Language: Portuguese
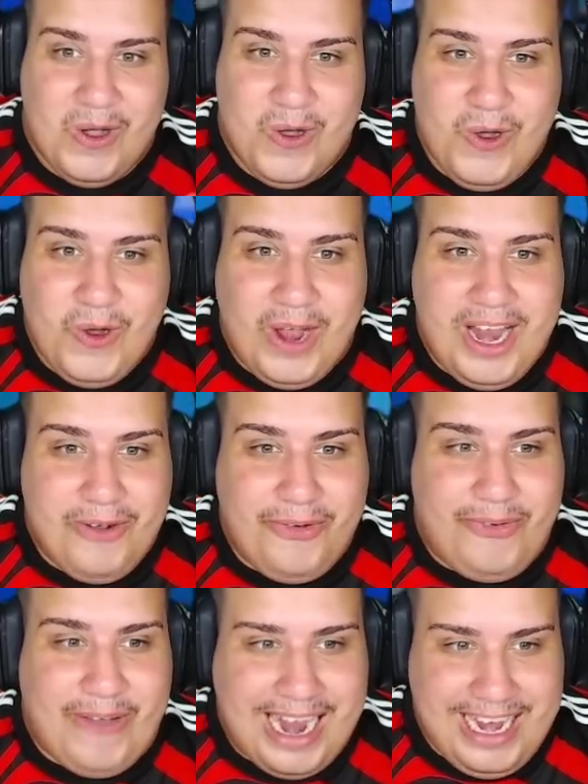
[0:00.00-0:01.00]
O goleiro
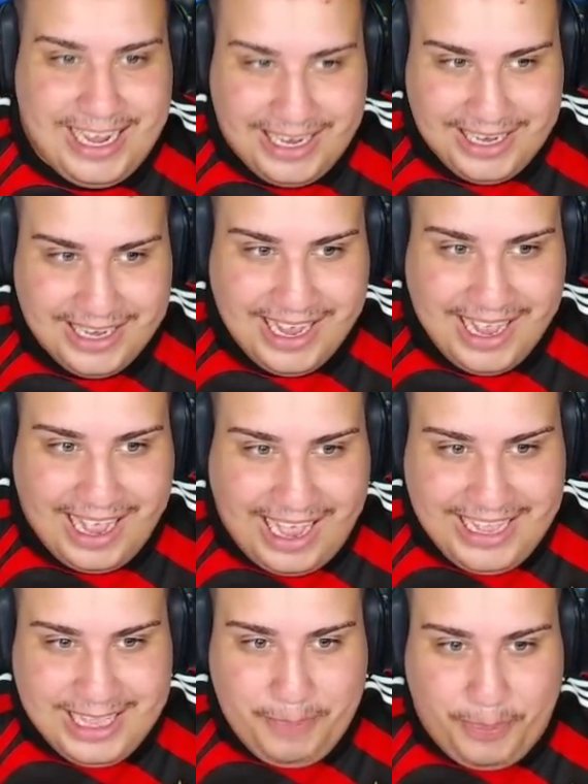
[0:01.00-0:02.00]
falha, aí
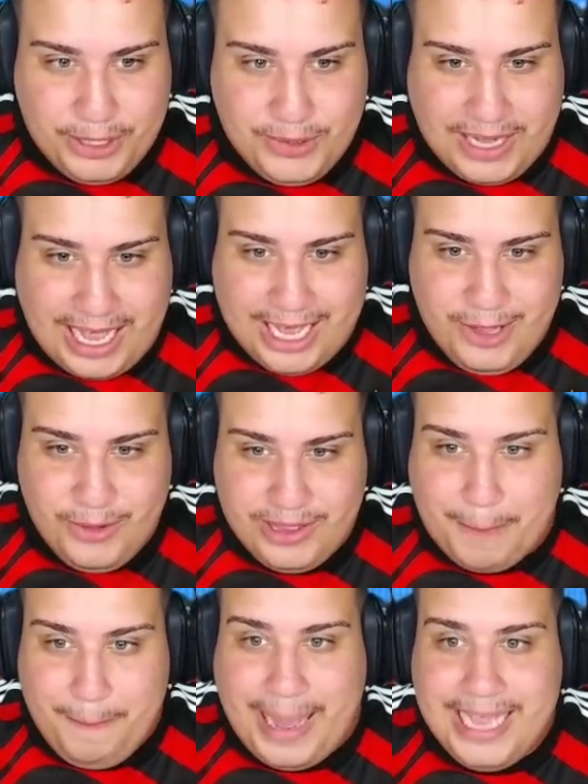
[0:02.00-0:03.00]
depois o cara chuta,
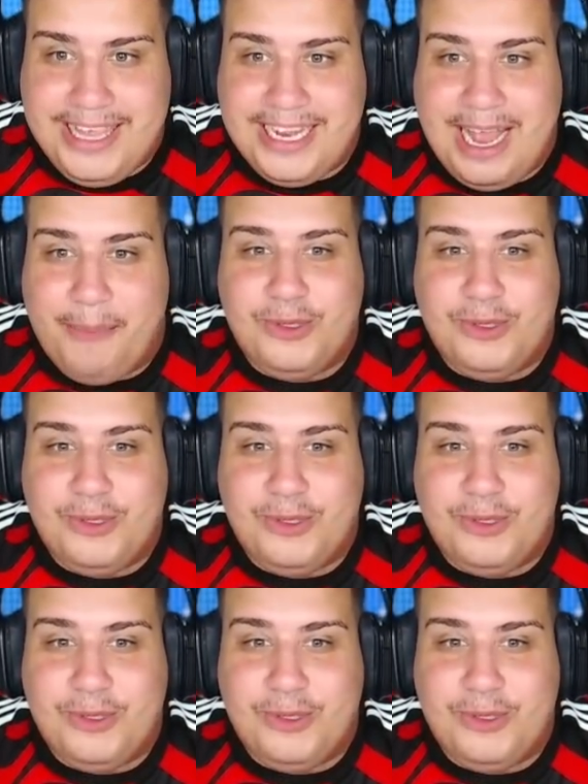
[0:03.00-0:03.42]
bate na mão do